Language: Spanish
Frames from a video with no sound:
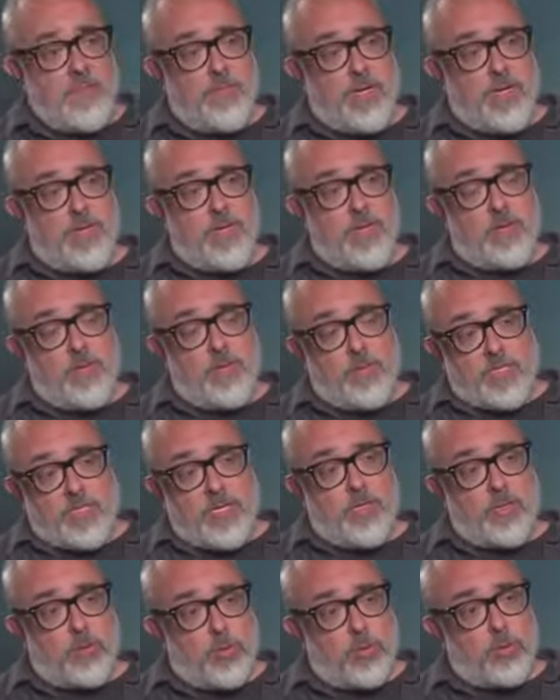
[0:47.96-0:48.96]
Venecia. Lo que pasa es que
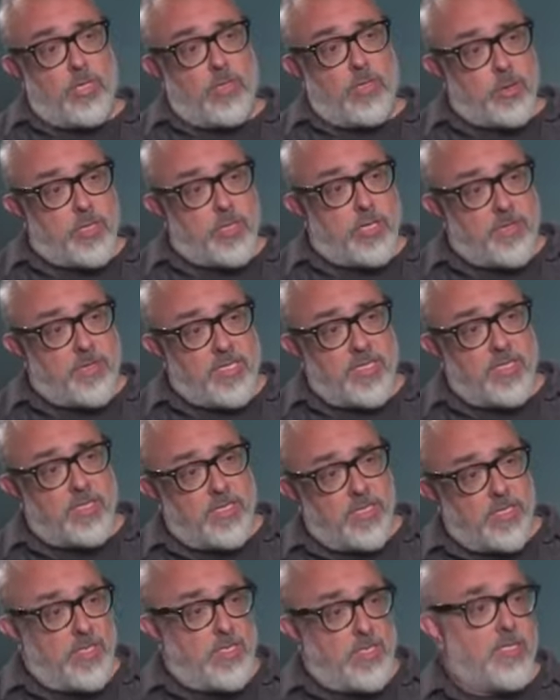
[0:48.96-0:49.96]
ahora todos tenemos GPS
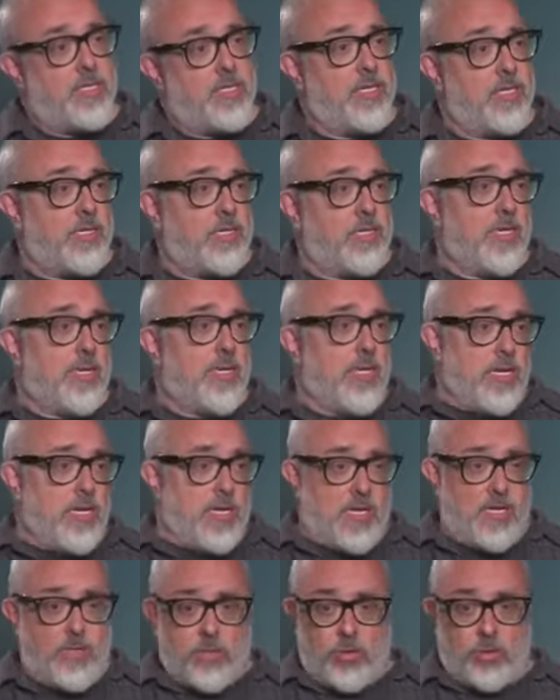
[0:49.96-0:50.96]
y tal, y,
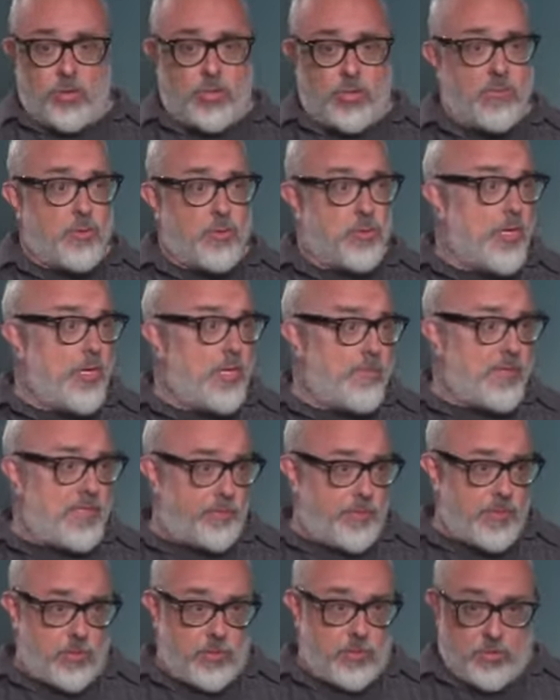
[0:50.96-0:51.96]
todos tenemos mapas,
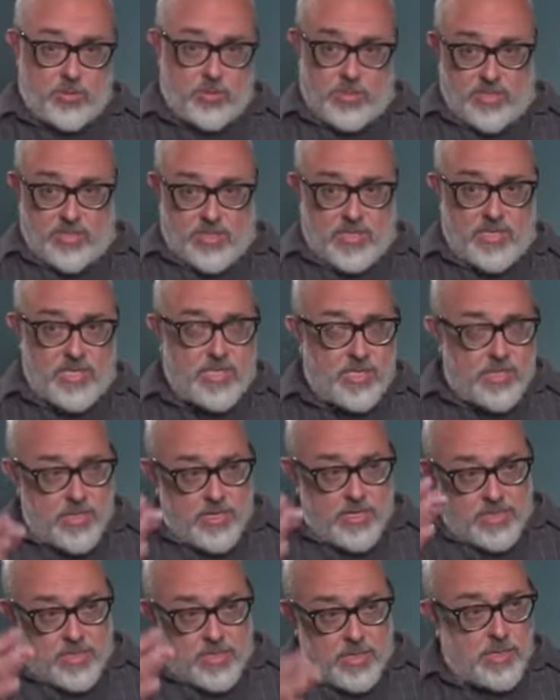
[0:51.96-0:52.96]
pero si te dejan
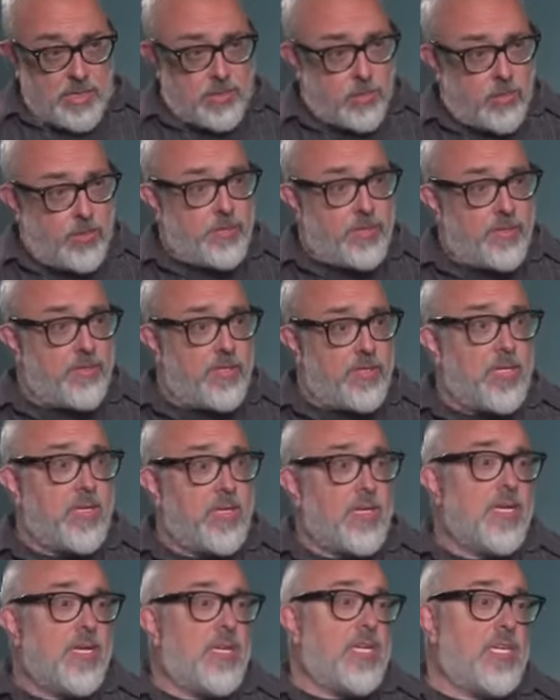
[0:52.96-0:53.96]
en el centro de Venecia
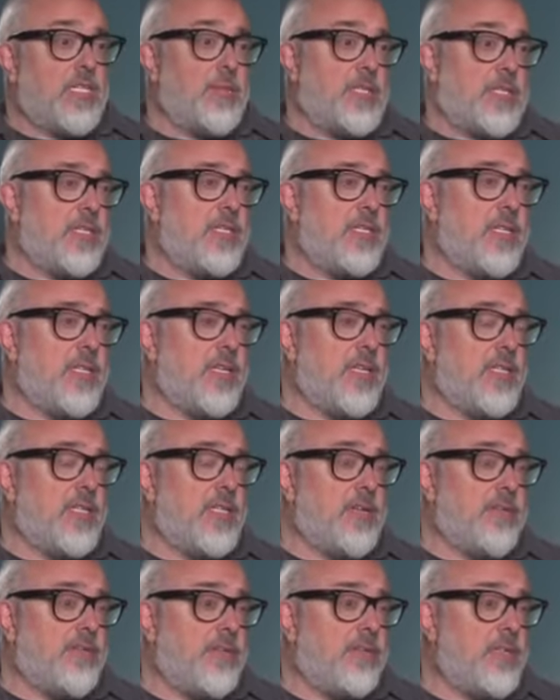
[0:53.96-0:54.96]
es bastante
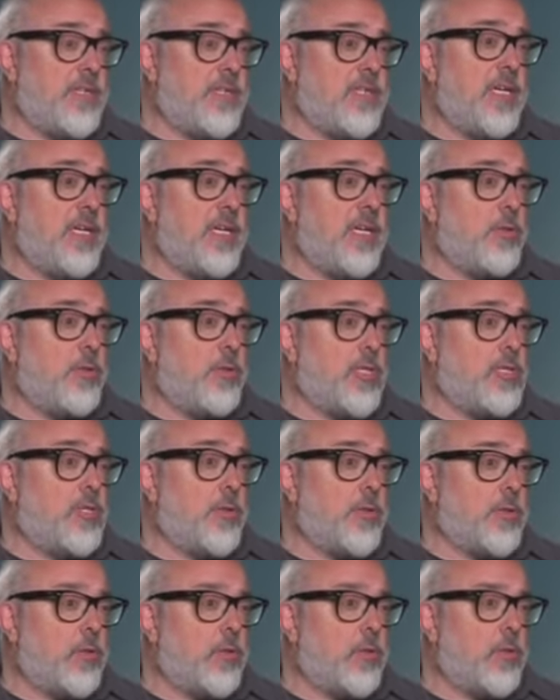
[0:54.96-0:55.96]
difícil llegar al hotel, sobre
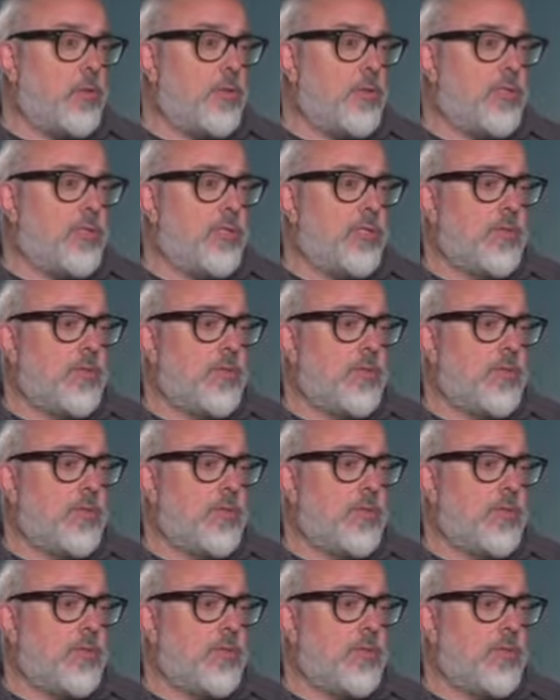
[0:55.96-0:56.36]
todo de noche.